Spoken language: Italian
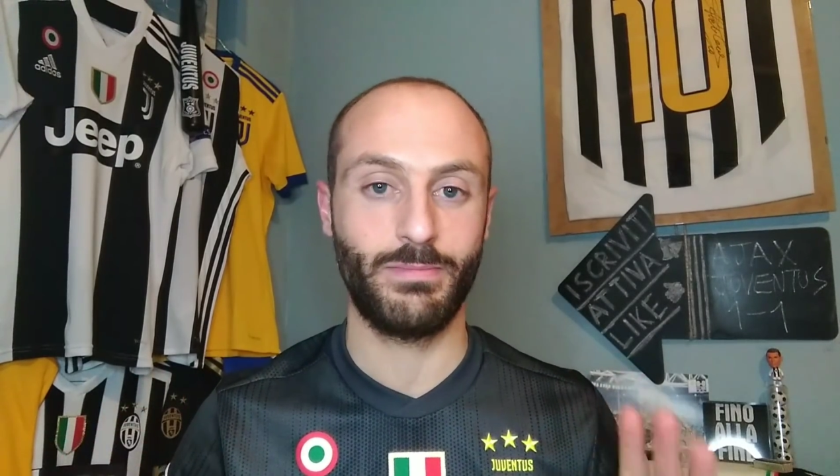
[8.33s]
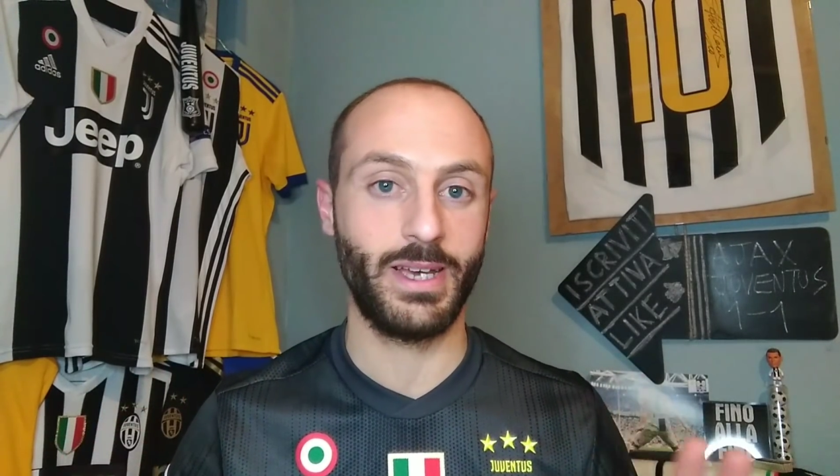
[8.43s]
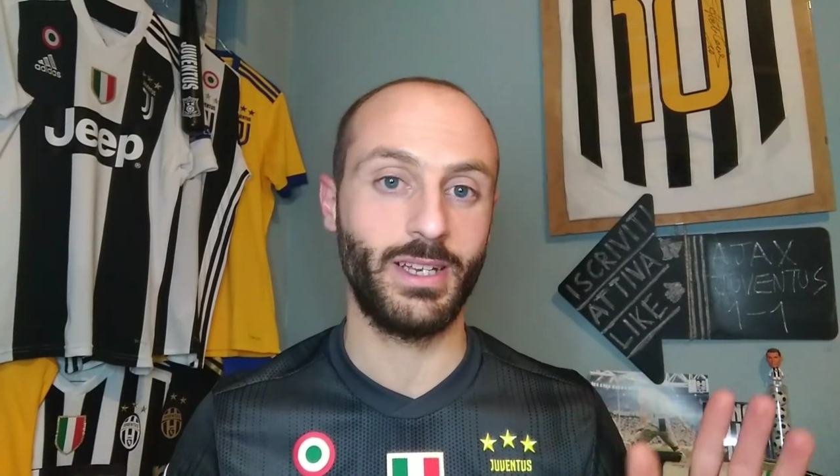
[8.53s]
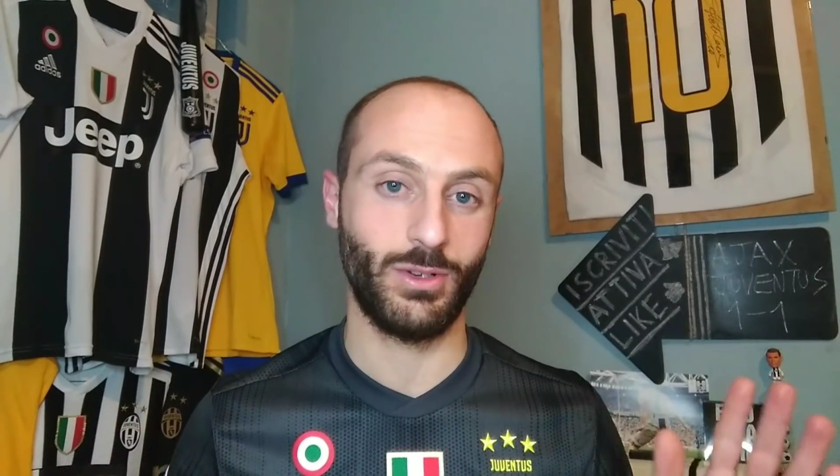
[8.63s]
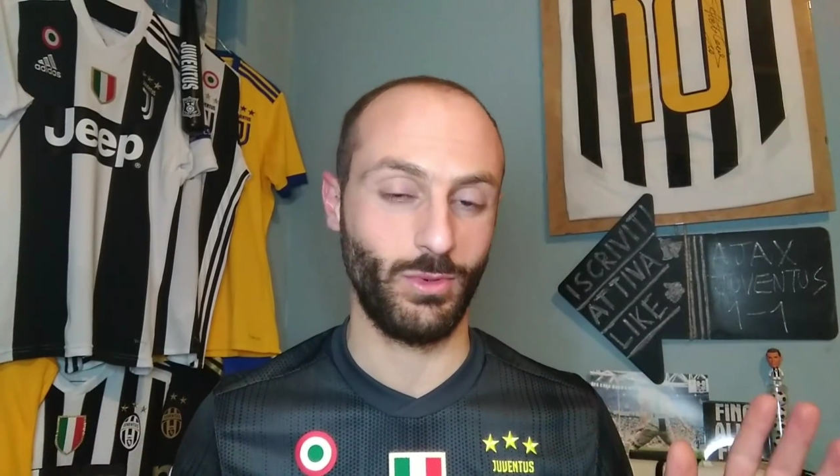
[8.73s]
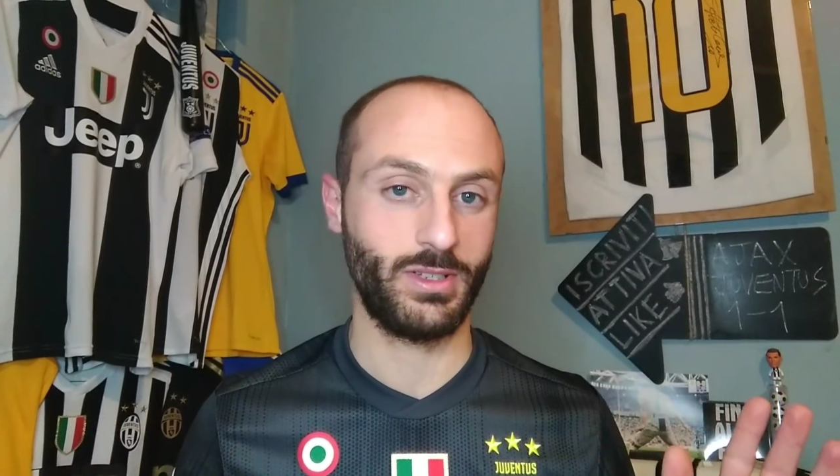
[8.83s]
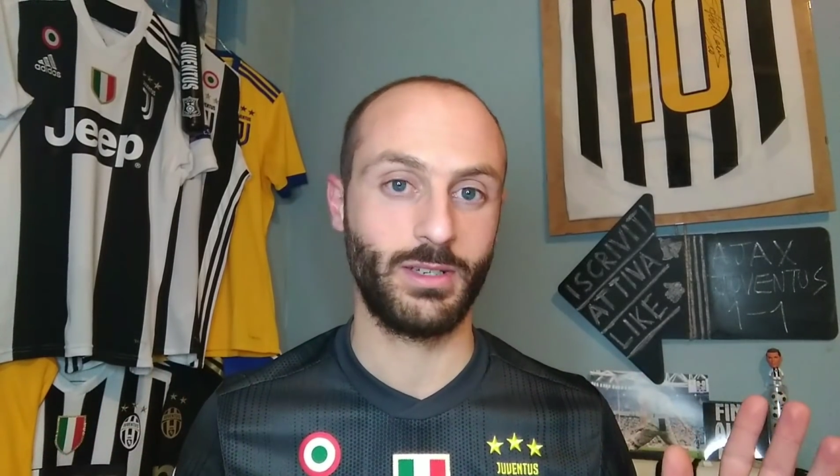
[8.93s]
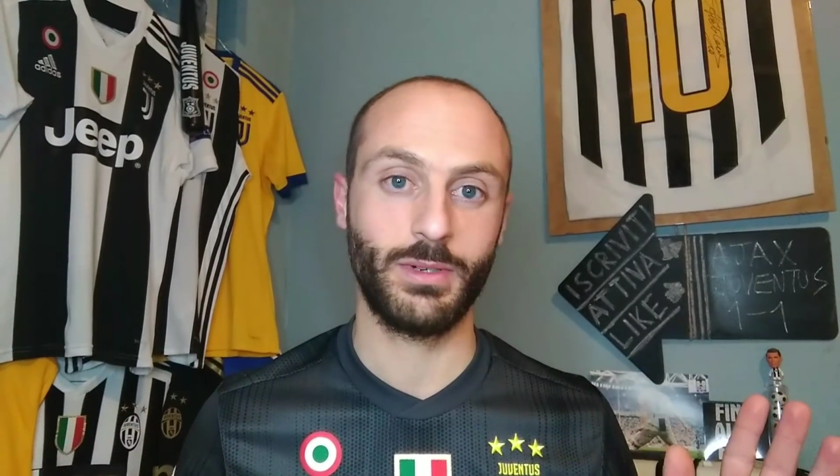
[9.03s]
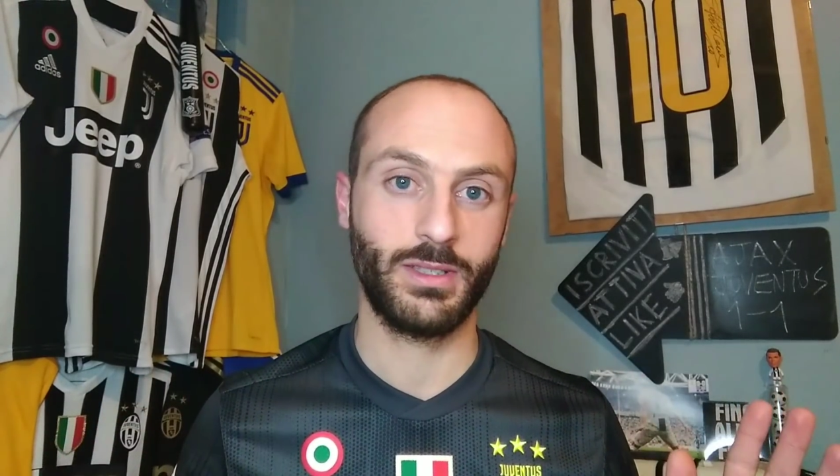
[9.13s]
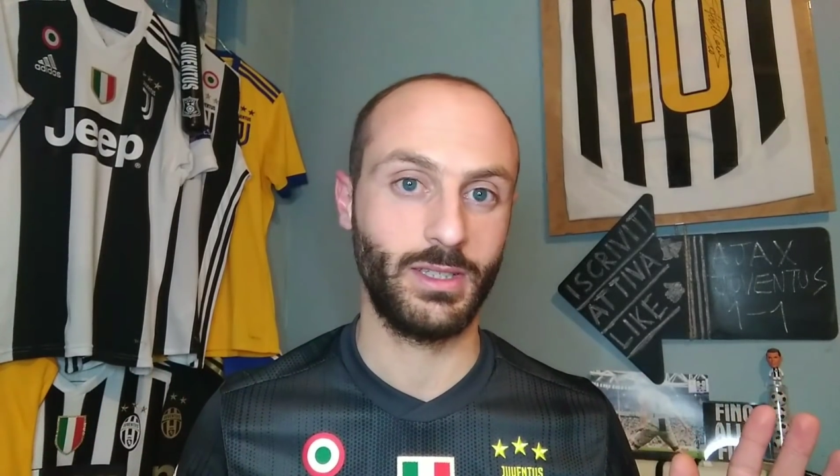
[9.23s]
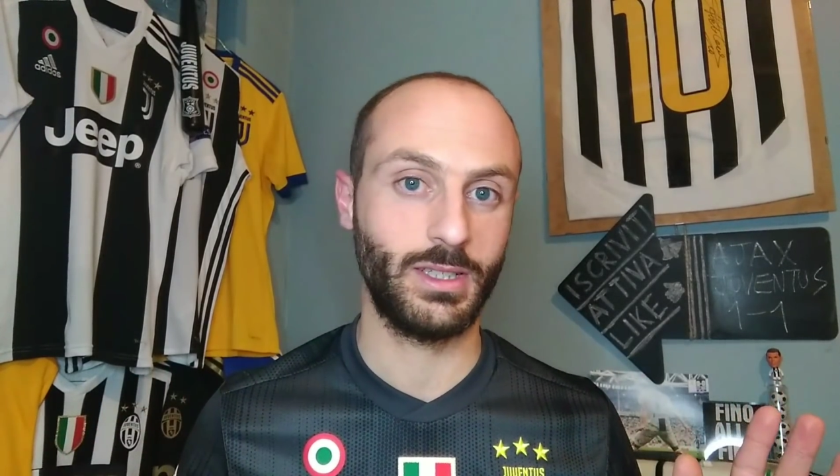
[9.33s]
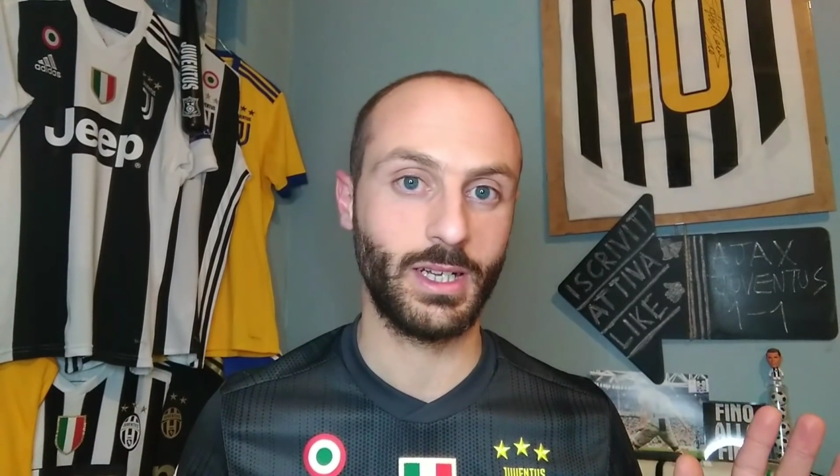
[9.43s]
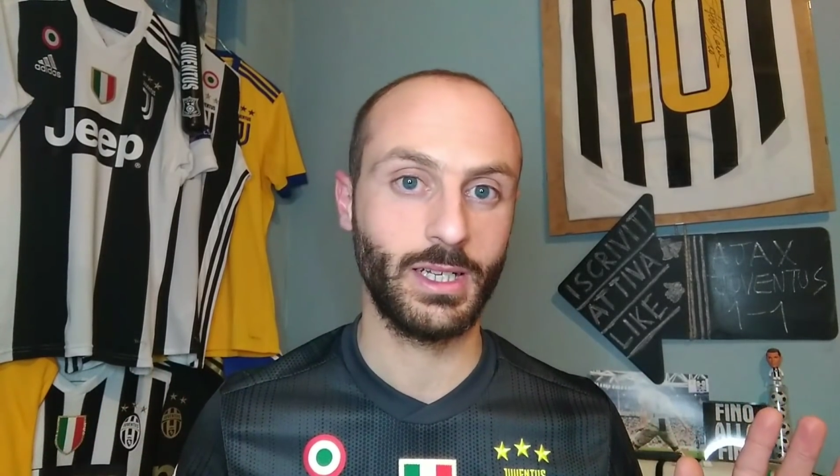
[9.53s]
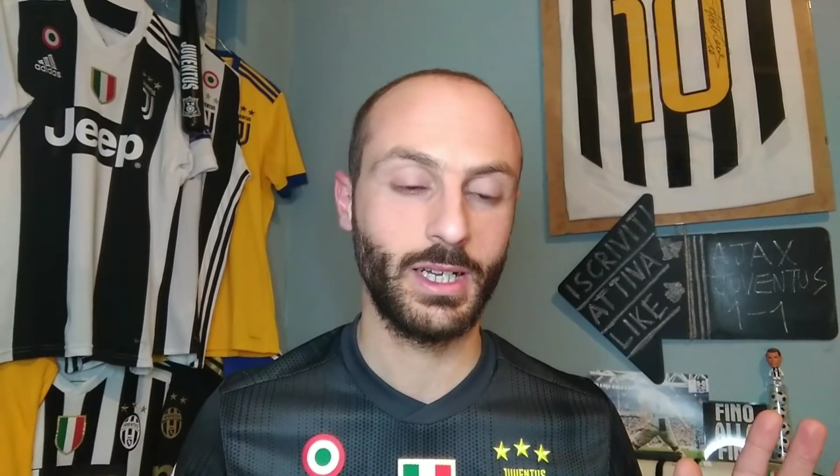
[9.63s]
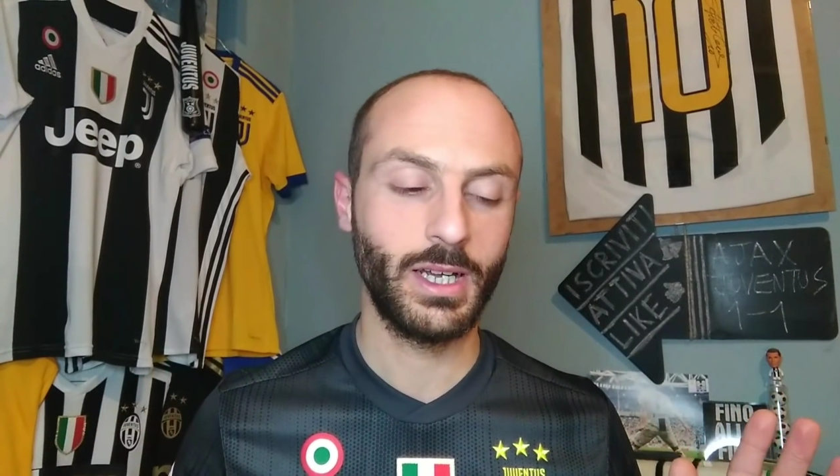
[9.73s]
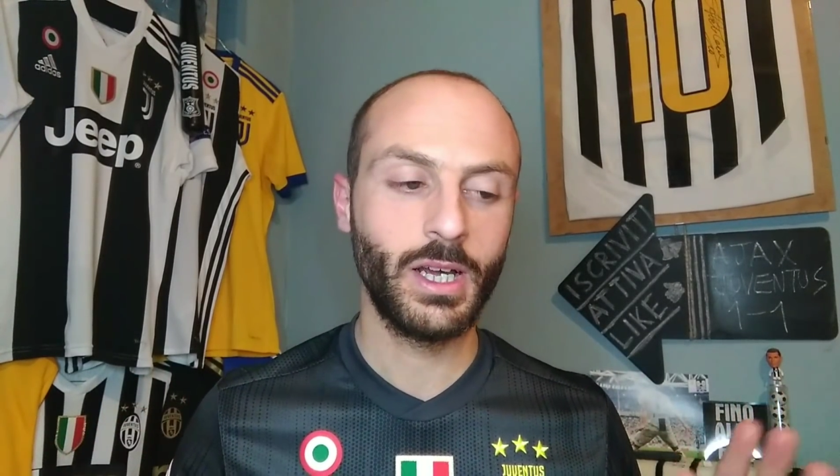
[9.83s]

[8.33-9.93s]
bene in questa partita.